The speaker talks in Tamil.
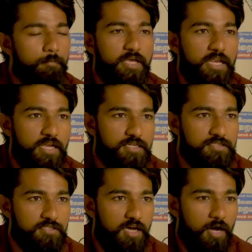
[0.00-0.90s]

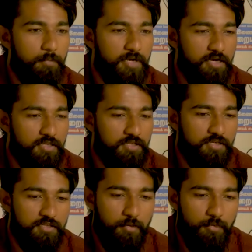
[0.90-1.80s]
பீரியட்ஸ்
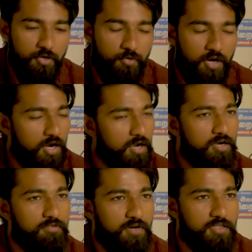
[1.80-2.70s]
அப்படின்றதுக்கு தமிழில் ஒரு
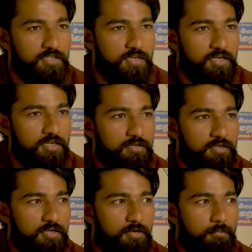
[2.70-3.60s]
அழகான வார்த்தை இருக்குது
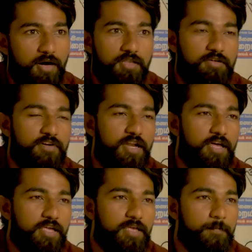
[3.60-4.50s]

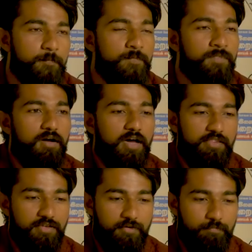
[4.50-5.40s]
மாதவிடாய்
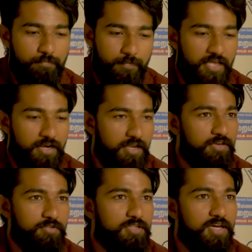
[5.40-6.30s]
அந்த
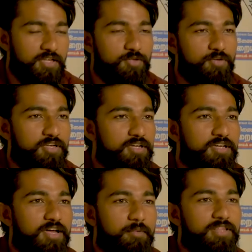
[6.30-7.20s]
பேர்லேயே வந்து அர்த்தம்
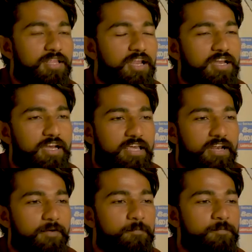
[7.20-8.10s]
இருக்குது அப்படின்னு தான் நான்
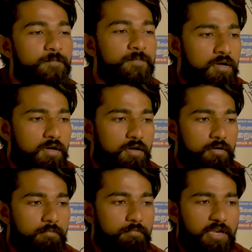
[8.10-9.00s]
நினைக்கிறேன்
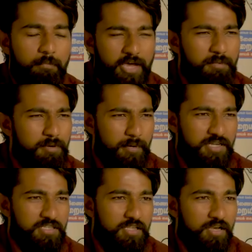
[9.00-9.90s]
நான் பைபிள்
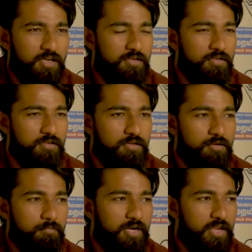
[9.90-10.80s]
படித்ததில்லை
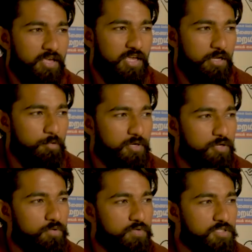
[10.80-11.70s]
பட் நான்
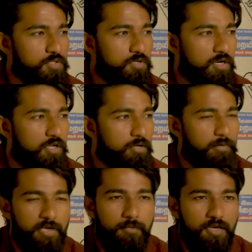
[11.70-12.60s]
கேள்விப்பட்ட ஒரு விஷயம் என்னென்னா
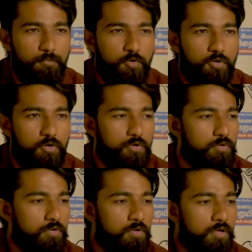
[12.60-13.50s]
பைபிளில் போட்டிருக்கோம்